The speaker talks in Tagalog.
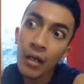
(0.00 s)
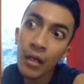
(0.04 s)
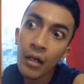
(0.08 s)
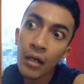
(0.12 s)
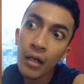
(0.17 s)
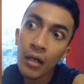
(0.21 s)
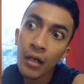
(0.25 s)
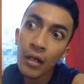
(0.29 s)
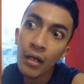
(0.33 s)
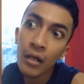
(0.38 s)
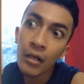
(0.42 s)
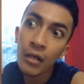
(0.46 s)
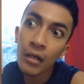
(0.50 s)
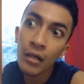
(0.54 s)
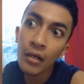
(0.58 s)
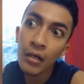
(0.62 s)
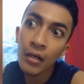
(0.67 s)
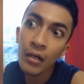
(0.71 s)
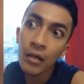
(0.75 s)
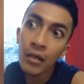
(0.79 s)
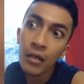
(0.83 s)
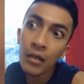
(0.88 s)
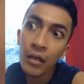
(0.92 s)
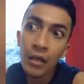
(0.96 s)
Kasi ayan
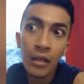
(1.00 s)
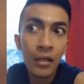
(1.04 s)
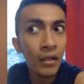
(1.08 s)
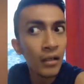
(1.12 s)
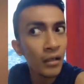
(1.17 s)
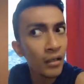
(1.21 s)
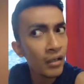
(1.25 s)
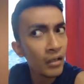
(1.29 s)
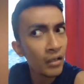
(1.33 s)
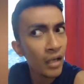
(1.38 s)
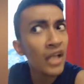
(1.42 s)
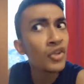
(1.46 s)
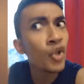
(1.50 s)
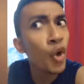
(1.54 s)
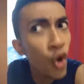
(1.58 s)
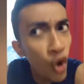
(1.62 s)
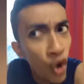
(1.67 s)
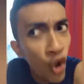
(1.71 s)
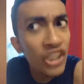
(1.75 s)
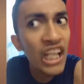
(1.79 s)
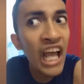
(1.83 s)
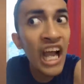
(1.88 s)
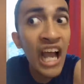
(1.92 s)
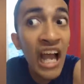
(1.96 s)
oh, eh, di ba?
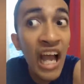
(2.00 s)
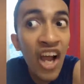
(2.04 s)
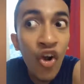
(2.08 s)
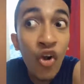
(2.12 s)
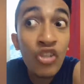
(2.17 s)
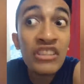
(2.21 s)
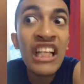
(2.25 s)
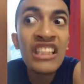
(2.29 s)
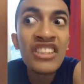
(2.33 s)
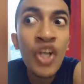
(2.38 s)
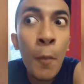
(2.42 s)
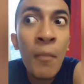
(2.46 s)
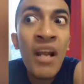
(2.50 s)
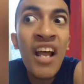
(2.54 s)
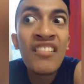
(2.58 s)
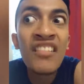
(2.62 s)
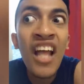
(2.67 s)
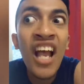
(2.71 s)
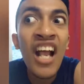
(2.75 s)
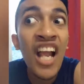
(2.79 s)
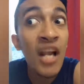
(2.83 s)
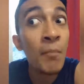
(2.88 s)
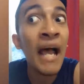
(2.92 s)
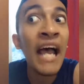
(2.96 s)
Nakatulog na nga ako sa
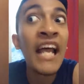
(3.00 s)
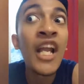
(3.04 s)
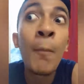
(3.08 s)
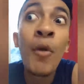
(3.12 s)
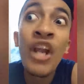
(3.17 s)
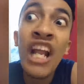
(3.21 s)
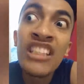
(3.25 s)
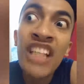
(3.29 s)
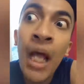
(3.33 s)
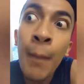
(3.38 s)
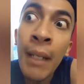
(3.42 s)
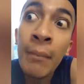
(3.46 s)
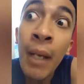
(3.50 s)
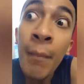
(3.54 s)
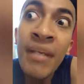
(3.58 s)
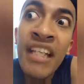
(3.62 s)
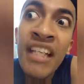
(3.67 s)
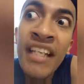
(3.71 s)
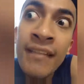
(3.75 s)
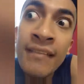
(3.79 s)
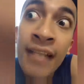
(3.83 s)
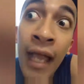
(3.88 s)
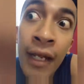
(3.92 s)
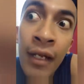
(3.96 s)
sobrang tagal. Paano mo nasabing
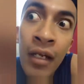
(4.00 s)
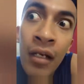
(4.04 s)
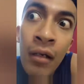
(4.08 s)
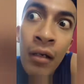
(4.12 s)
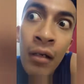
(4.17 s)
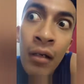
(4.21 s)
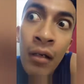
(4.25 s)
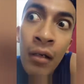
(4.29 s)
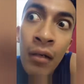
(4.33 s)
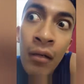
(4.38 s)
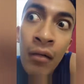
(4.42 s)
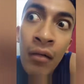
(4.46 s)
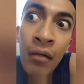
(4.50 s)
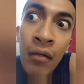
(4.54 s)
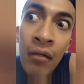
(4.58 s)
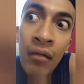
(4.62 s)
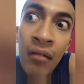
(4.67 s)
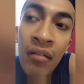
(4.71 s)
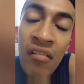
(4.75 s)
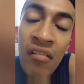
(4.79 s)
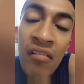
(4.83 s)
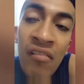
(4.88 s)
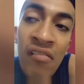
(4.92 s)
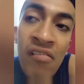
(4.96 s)
mabilisan? Uka-uka
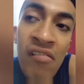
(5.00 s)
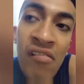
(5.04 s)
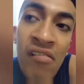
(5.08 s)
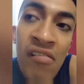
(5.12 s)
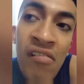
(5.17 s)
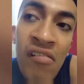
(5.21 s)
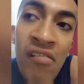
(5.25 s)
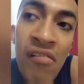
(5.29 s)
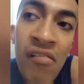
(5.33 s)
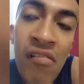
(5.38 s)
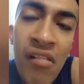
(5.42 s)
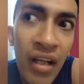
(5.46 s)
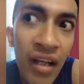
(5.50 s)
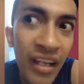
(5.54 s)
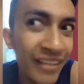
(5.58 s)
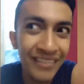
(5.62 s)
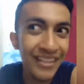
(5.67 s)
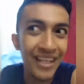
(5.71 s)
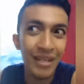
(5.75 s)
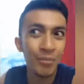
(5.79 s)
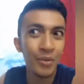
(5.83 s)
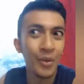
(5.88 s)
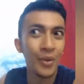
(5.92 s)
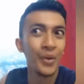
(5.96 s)
eh. Galit ka ba? Eh,
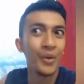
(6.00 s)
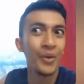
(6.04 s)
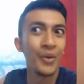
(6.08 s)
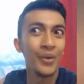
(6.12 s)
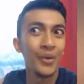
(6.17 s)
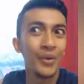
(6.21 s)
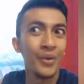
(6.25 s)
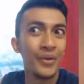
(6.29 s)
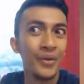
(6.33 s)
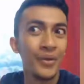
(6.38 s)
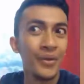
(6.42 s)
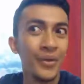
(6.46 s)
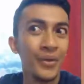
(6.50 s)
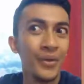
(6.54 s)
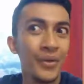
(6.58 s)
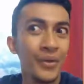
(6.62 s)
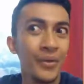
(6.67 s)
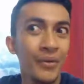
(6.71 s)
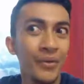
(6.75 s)
hindi po. Ah.